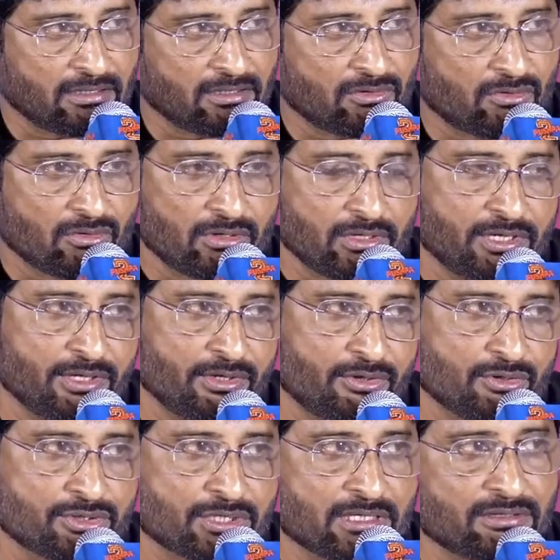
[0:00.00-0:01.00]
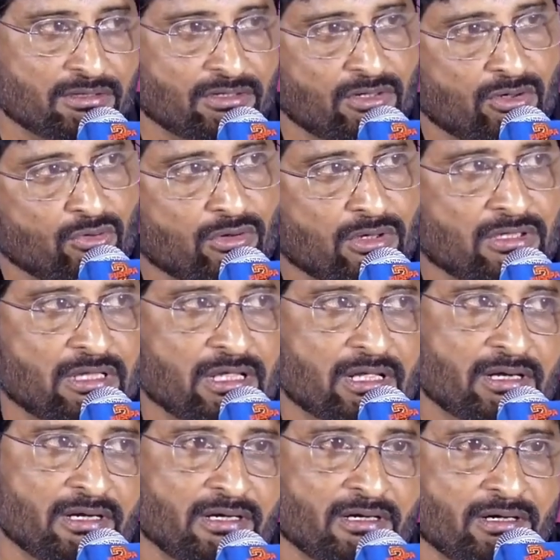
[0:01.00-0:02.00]
అందరూ హీరోస్ అందరూ కూడా దే
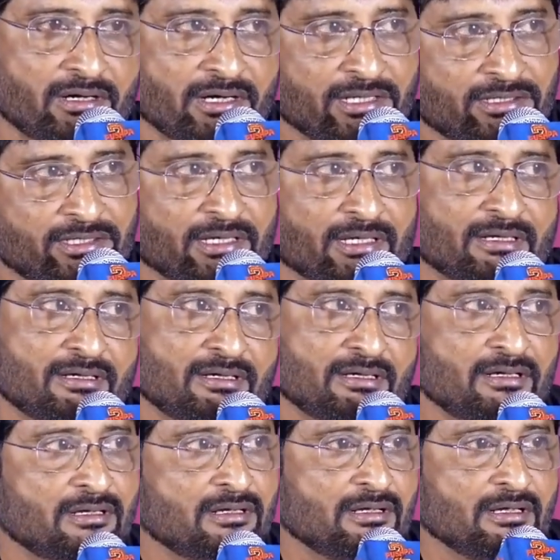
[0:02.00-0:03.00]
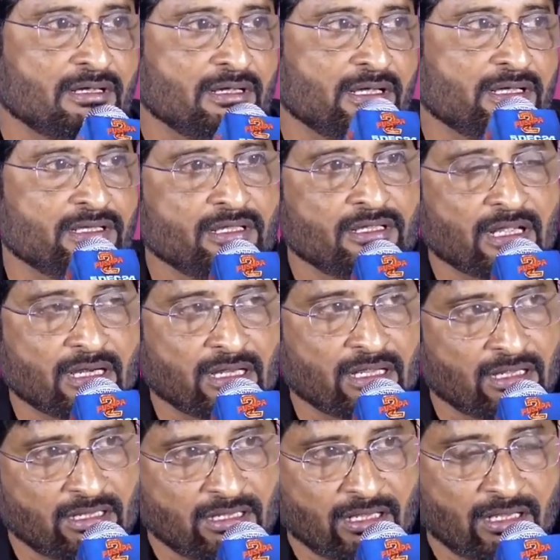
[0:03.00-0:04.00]
ఆర్ ఇన్ రీథింగ్ ఇది
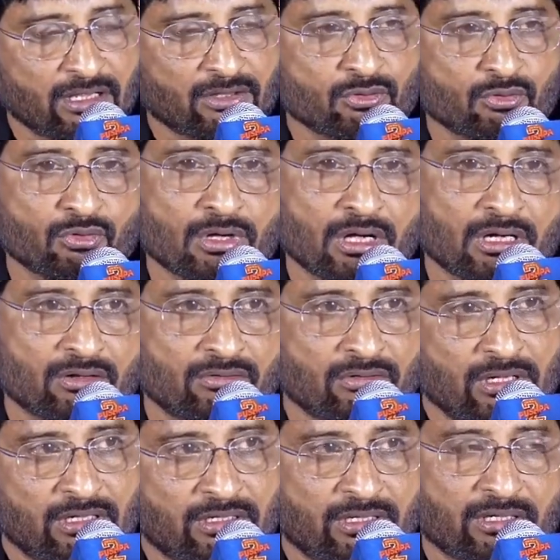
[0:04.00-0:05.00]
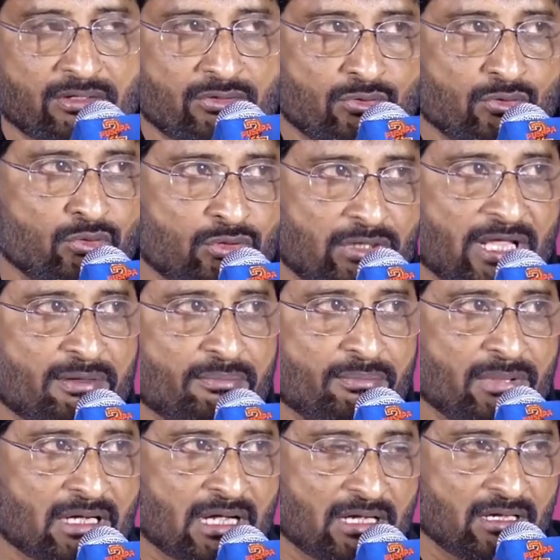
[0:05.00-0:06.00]
అలా ఎక్కువ కాలం ఎక్కువ టైం
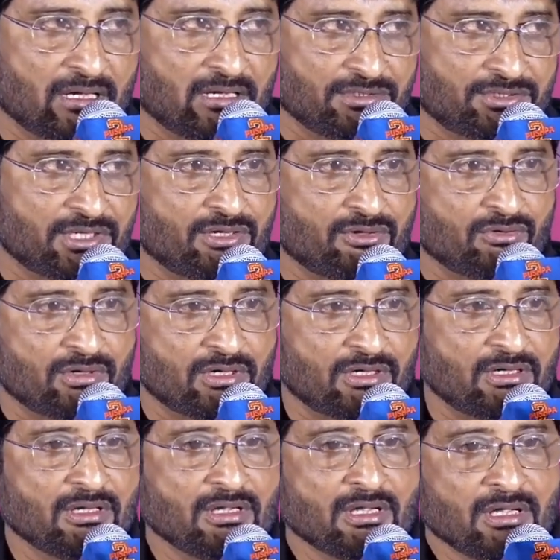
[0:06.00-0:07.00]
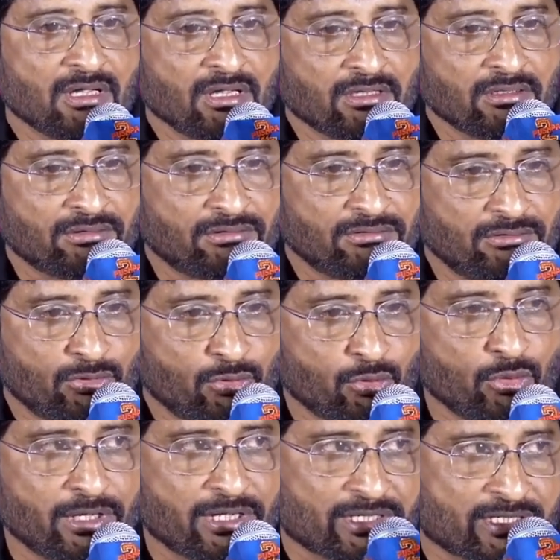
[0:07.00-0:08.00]
కా చేయకుండా
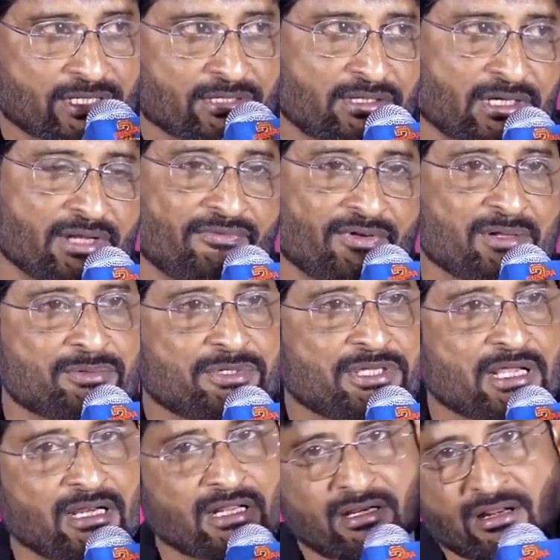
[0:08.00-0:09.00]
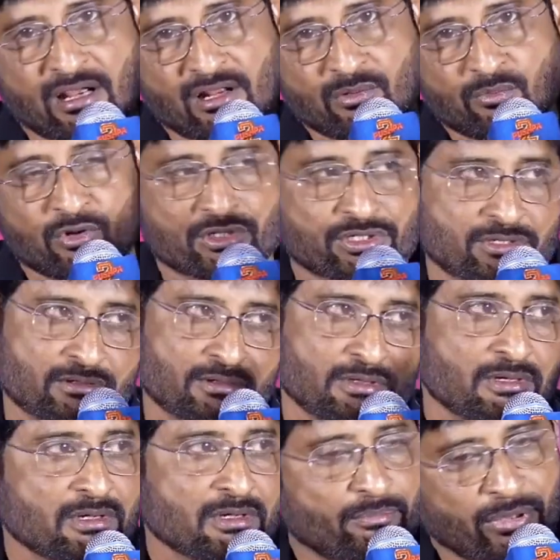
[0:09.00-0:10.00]
టూ ఇయర్స్కి త్రీ ఫిల్మ్స్ చేయాలని ఆల్మోస్ట్
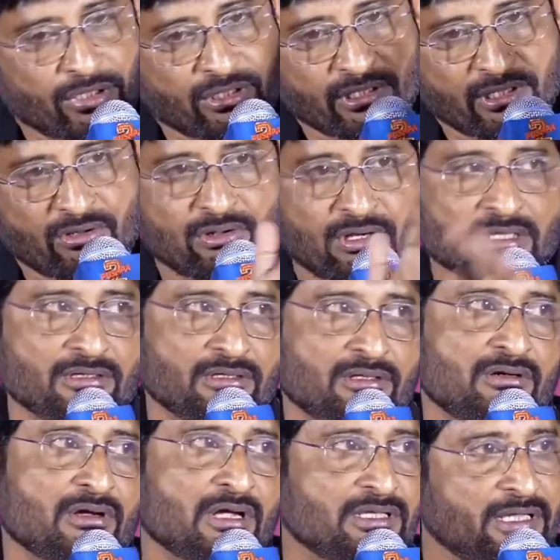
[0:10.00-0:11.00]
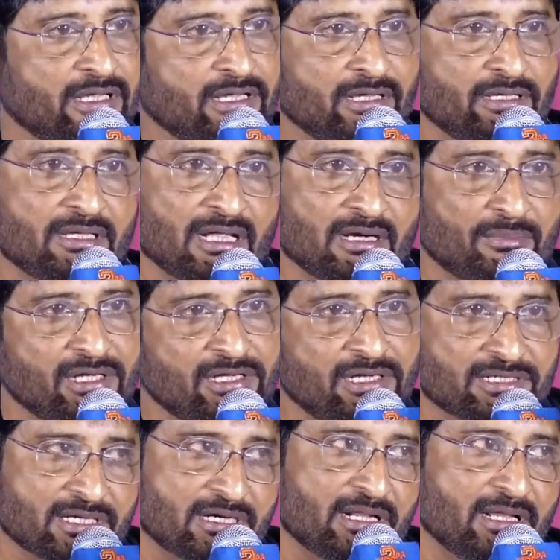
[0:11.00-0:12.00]
పెద్ద హీరోలు అందరూ అదే దాని మీద
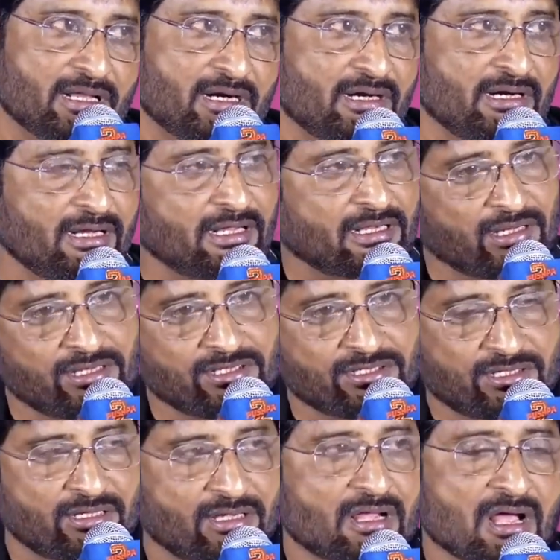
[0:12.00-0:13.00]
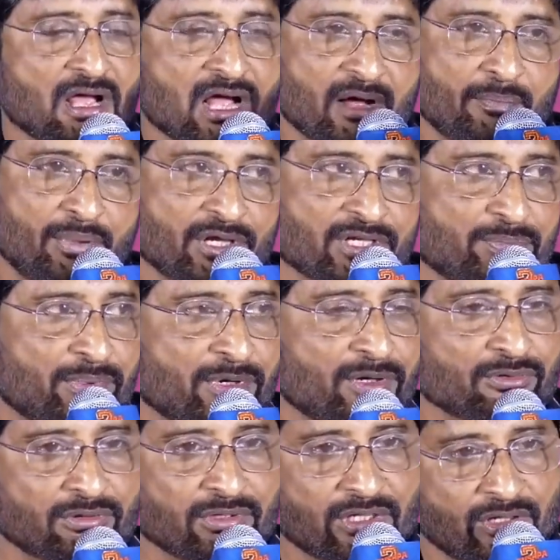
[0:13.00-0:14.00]
డిసైడ్ అయ్యారండి ఇక నుంచి ఆ పేస్
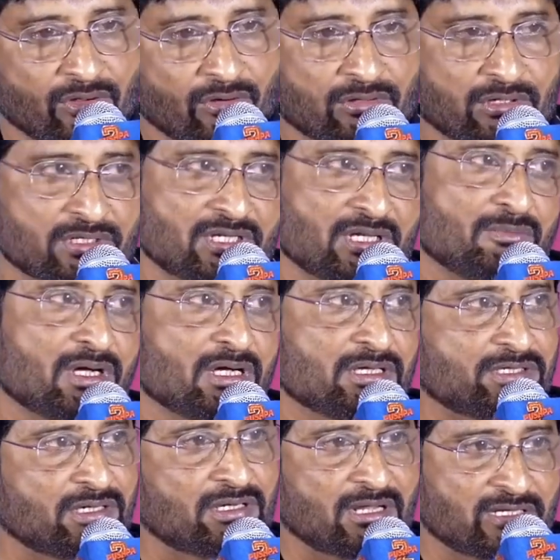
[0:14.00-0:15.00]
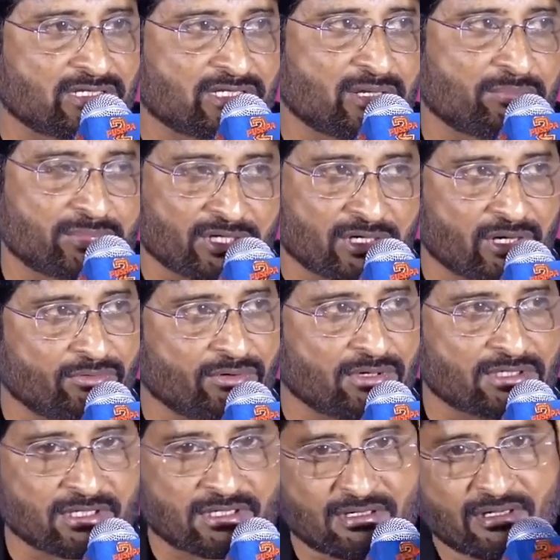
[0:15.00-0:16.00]
పెరుగుతుంది ఈ ఒక్క సినిమాకి చిన్న ఎగ్జామ్షన్
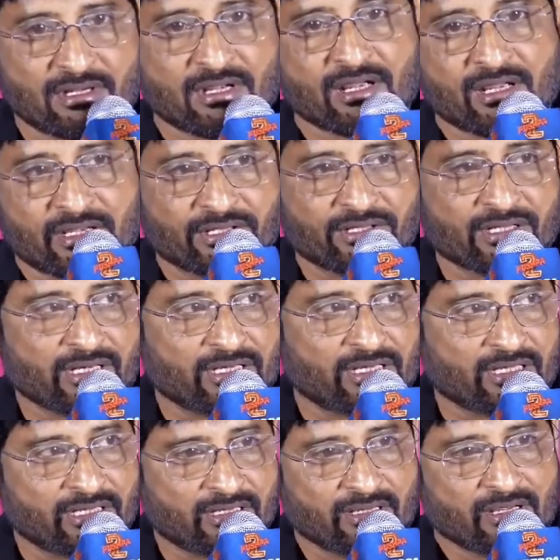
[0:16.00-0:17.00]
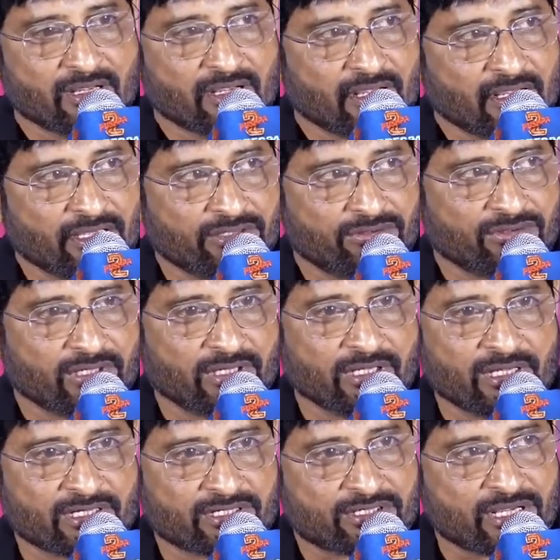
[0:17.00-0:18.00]
ఇవ్వండి సార్ ఎందుకంటే ఈ త్రీ
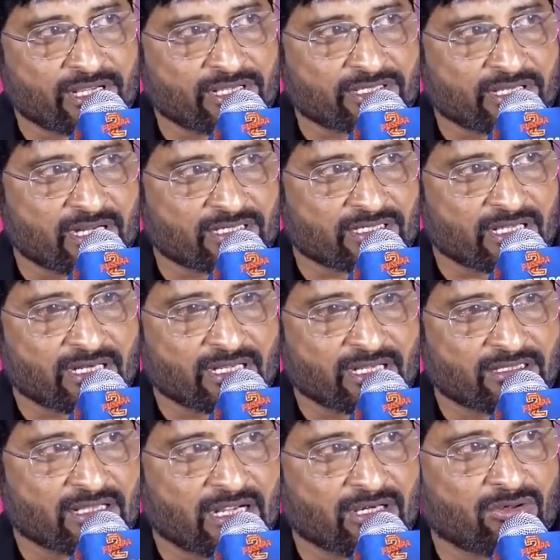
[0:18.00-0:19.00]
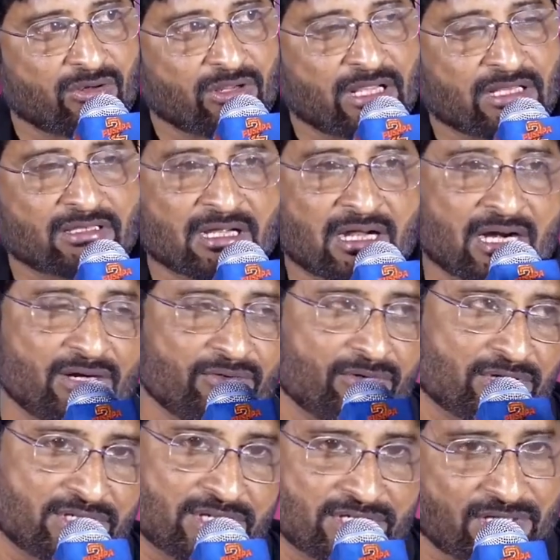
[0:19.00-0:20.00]
ఇయర్స్ చేసినా సరే దాంట్లో ఎంత హార్డ్
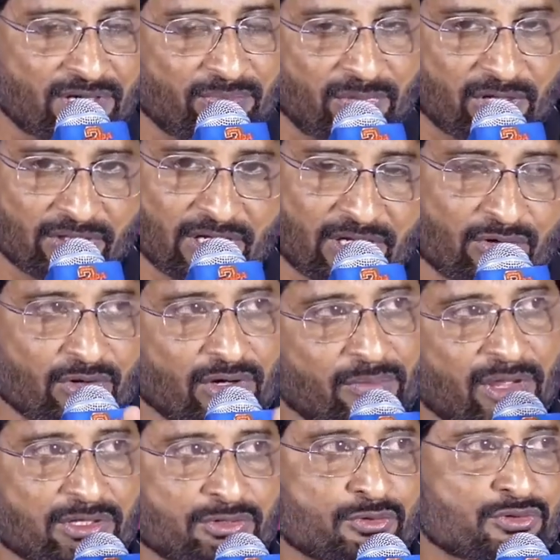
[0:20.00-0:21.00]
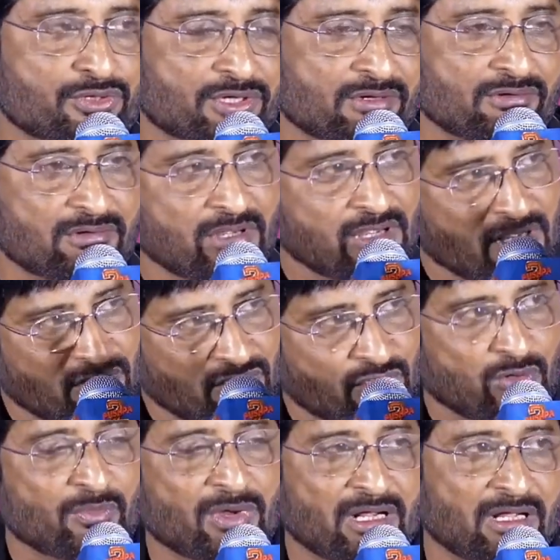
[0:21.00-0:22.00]
వర్క్ చేశారో మేము దగ్గరుండి మేము చూసాం
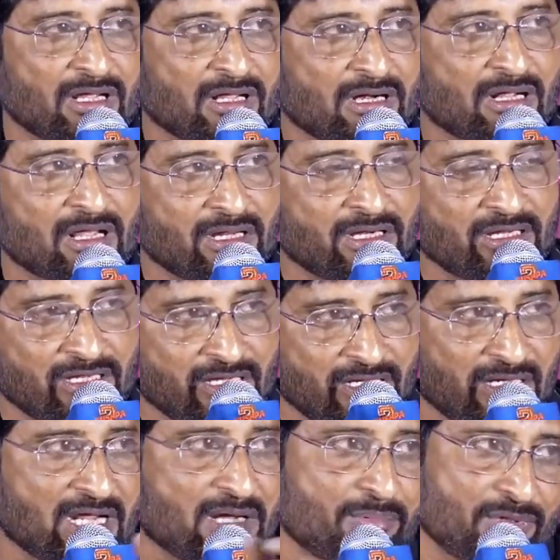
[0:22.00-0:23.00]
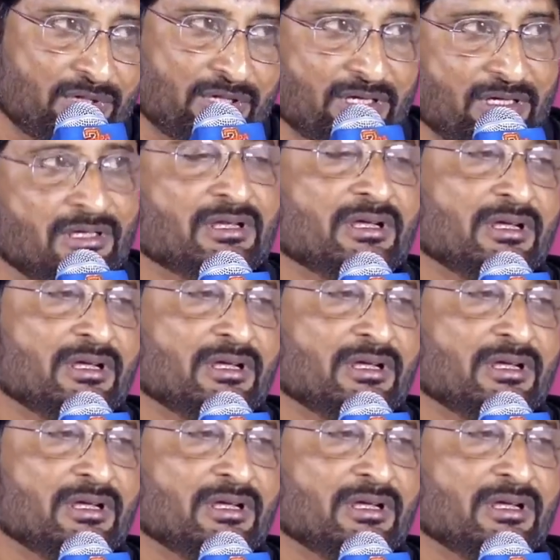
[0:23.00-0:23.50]
సుకుమార్ గారు కానీ లేకపోతే